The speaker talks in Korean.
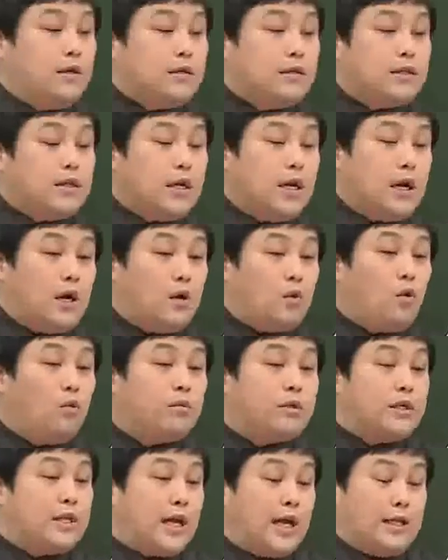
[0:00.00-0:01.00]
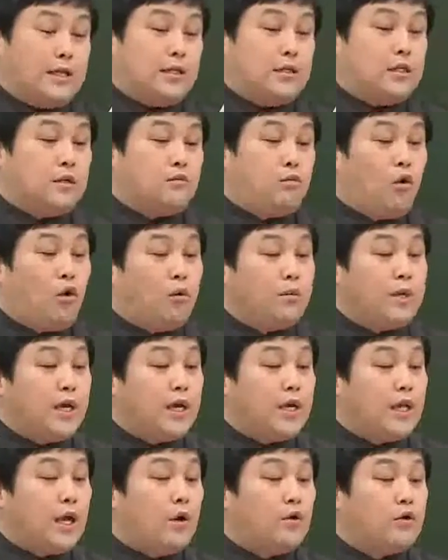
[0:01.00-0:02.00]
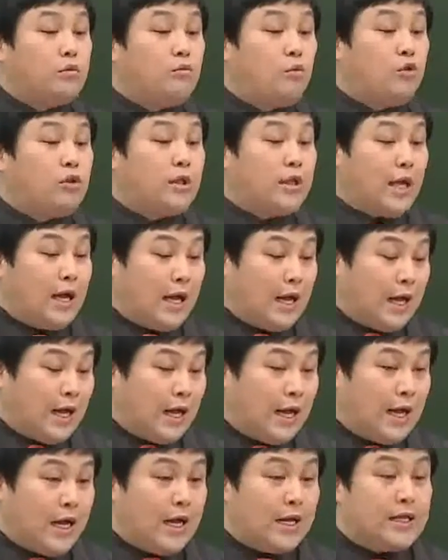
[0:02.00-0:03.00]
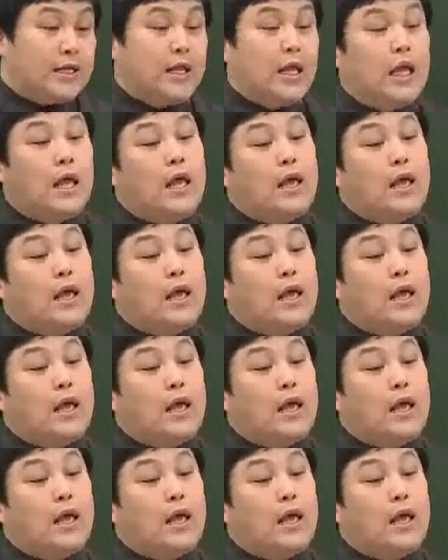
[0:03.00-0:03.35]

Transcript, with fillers: 자, 고문단. 지금 보험 얘기 나오는 문단.